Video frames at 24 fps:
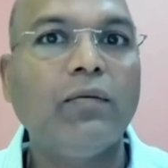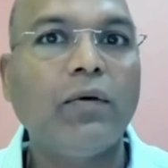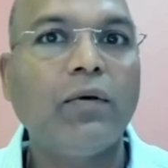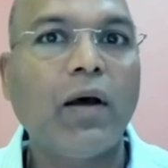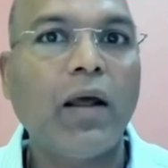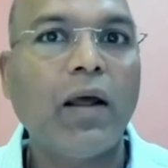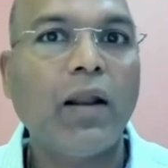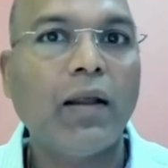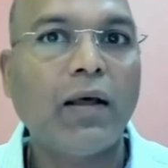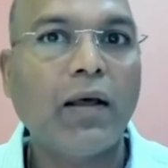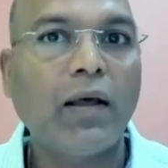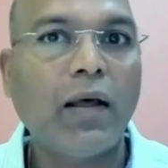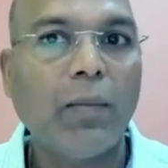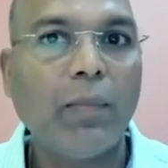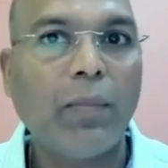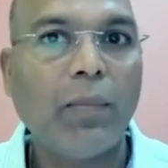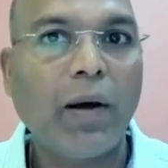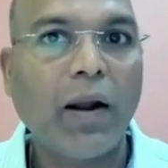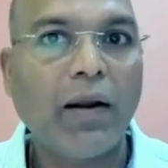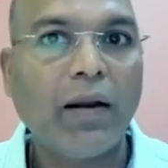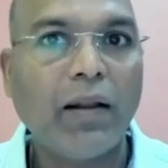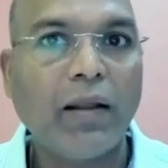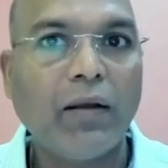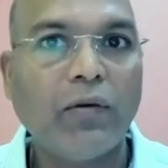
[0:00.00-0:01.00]
పెట్టిండు ఆయన
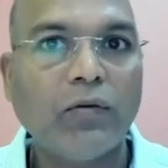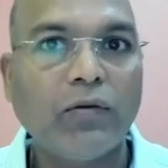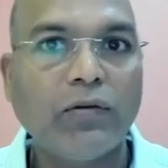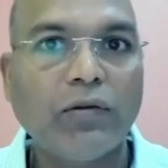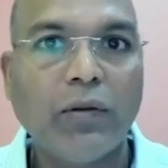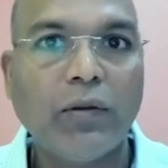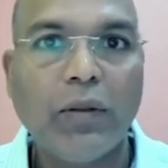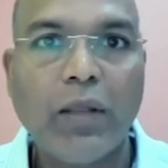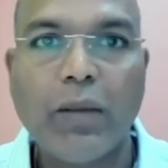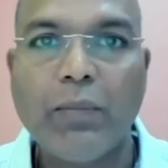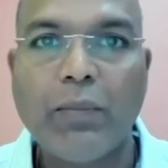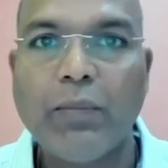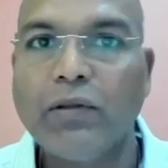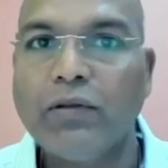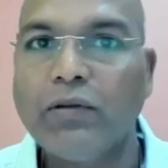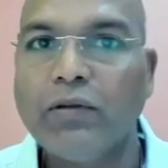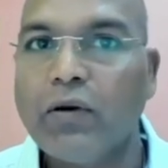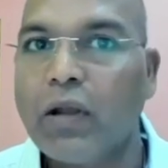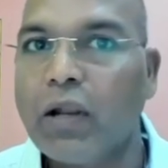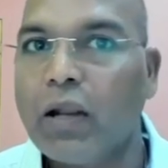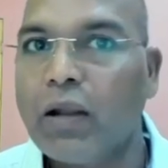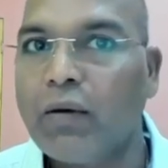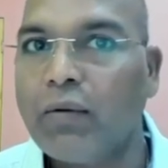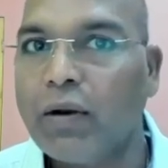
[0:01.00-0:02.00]
పార్టీ కోసం ఏమేం
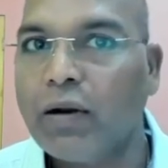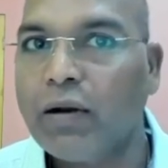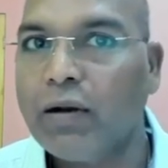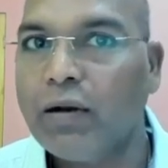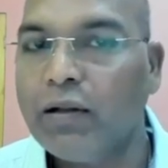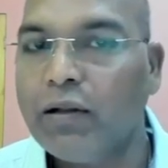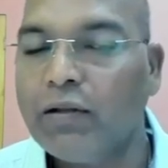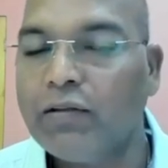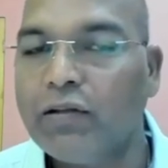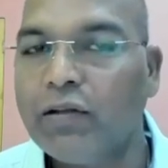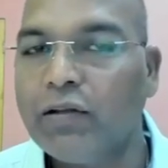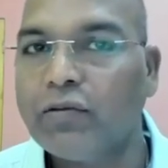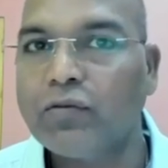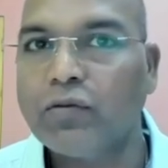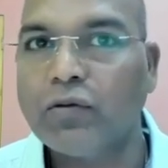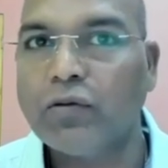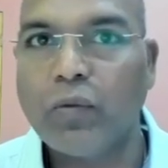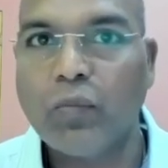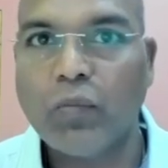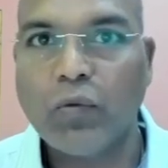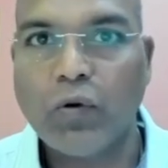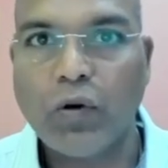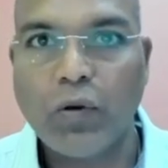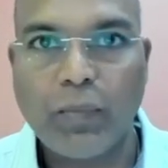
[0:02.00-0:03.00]
చేయాలి అవన్నీ
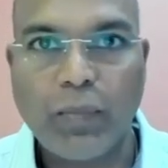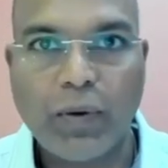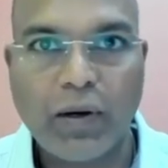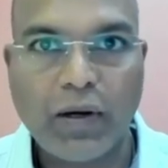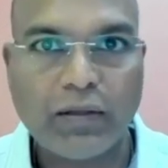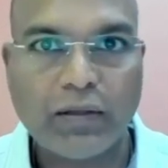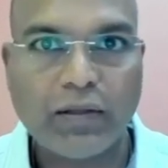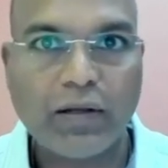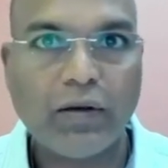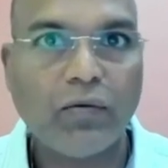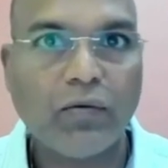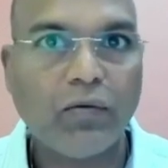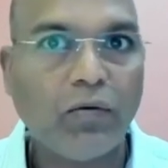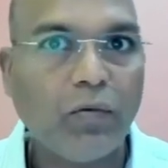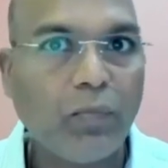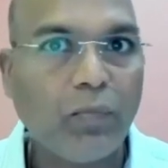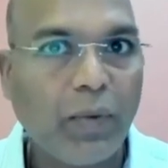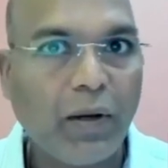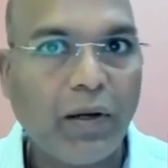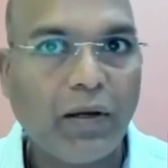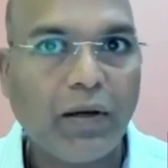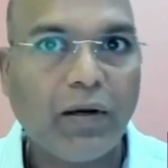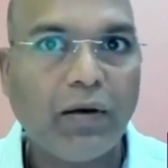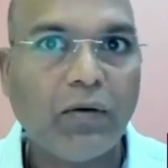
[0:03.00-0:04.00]
చేసుకుంటూ మొదలు పెడుతూనే
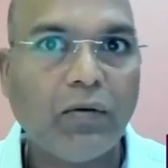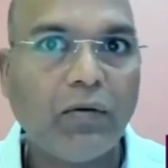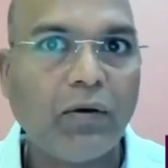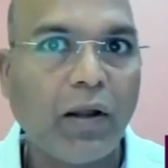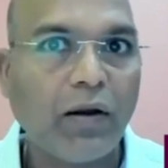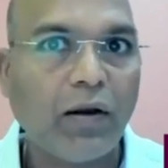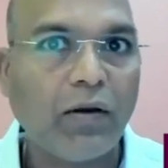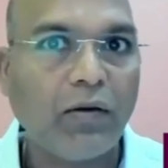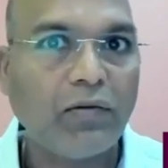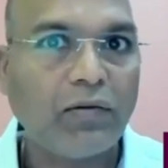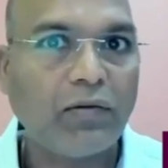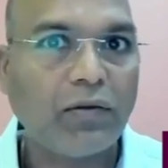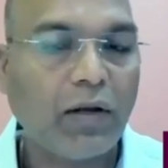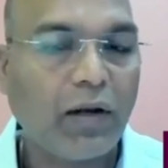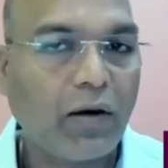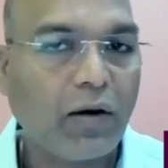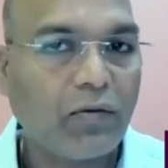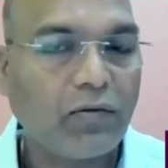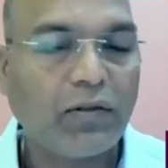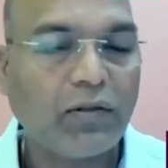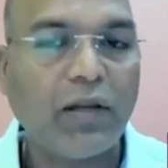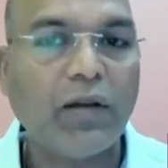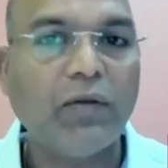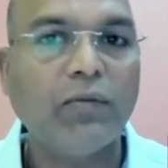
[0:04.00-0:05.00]
ఉండు పెట్టిండు కంటిన్యూస్ గా
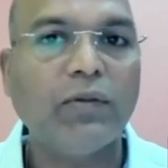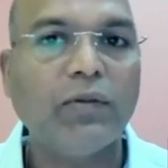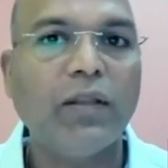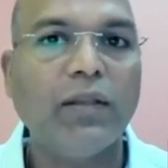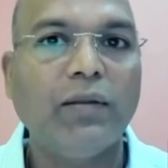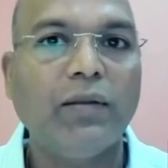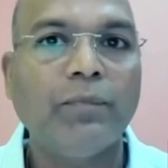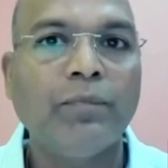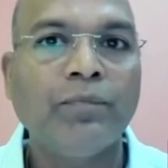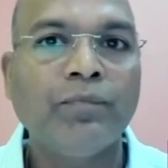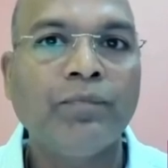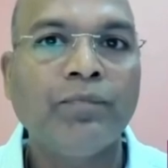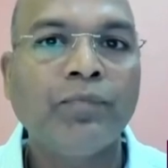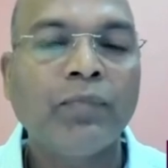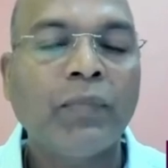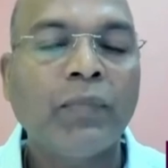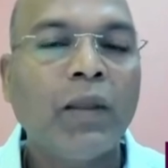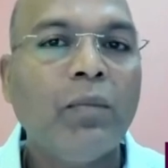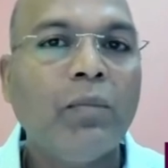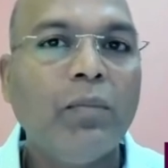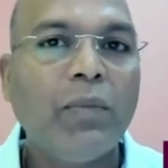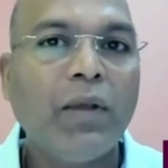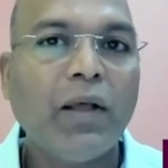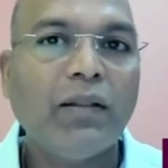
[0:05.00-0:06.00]
నడుస్తూనే ఉంది
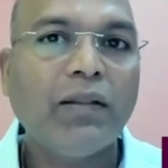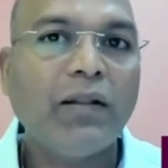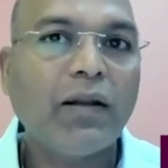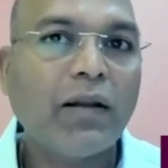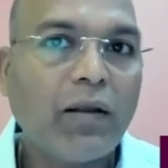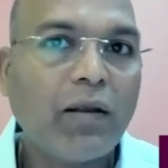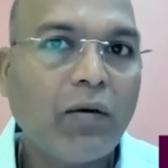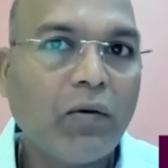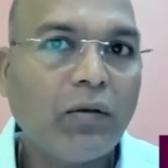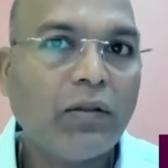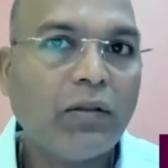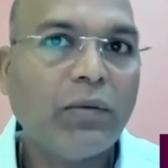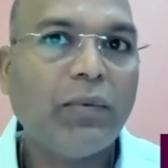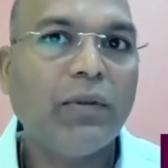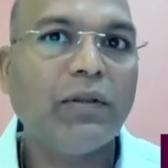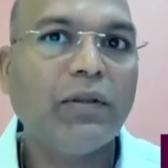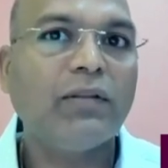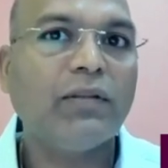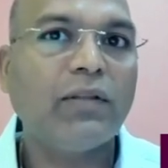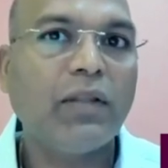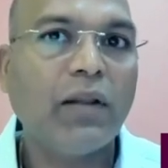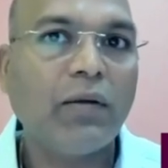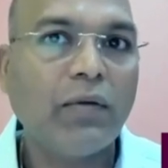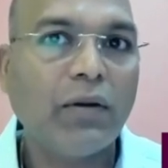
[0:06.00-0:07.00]
మీ అందరికీ
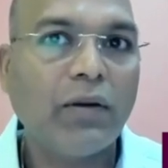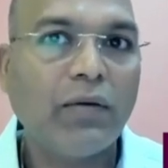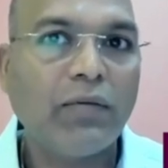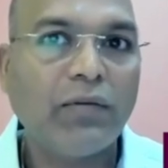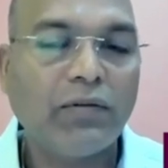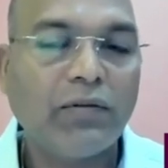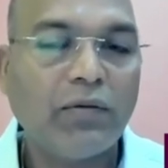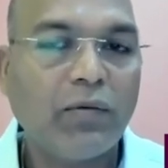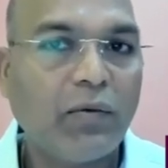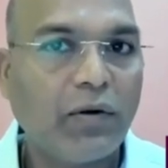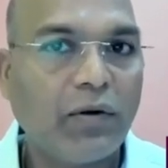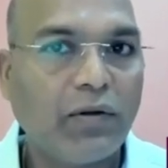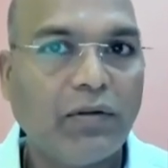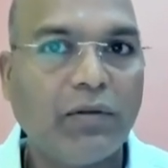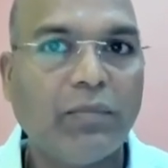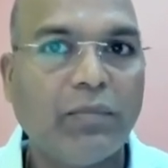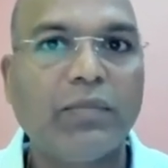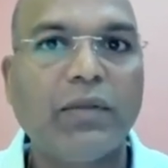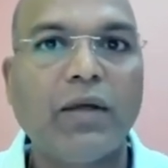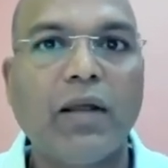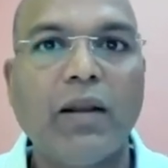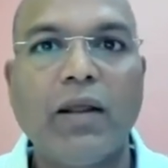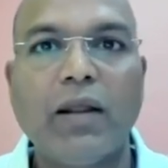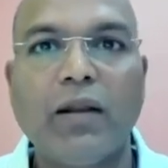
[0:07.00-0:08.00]
కొంతమందికి తెలియని విషయం ఒకటి
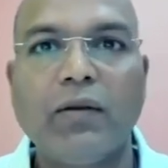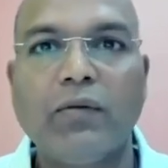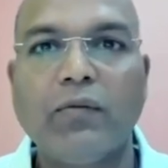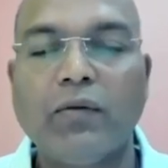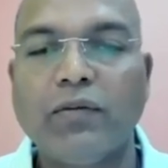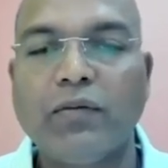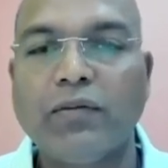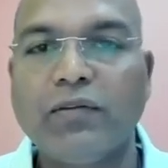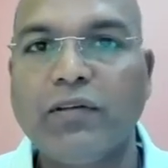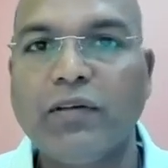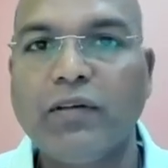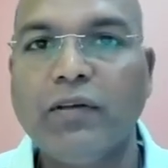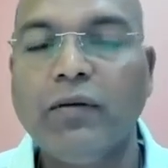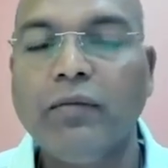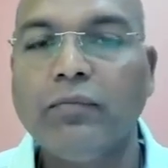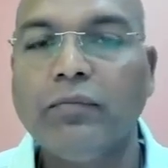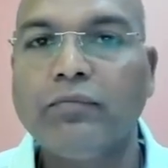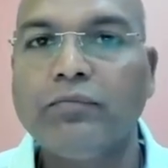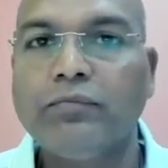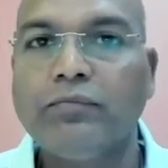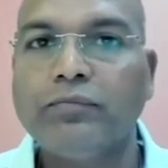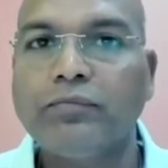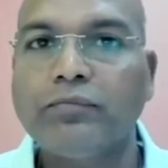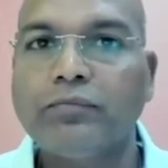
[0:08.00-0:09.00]
చెప్తాను ఆయన గురించి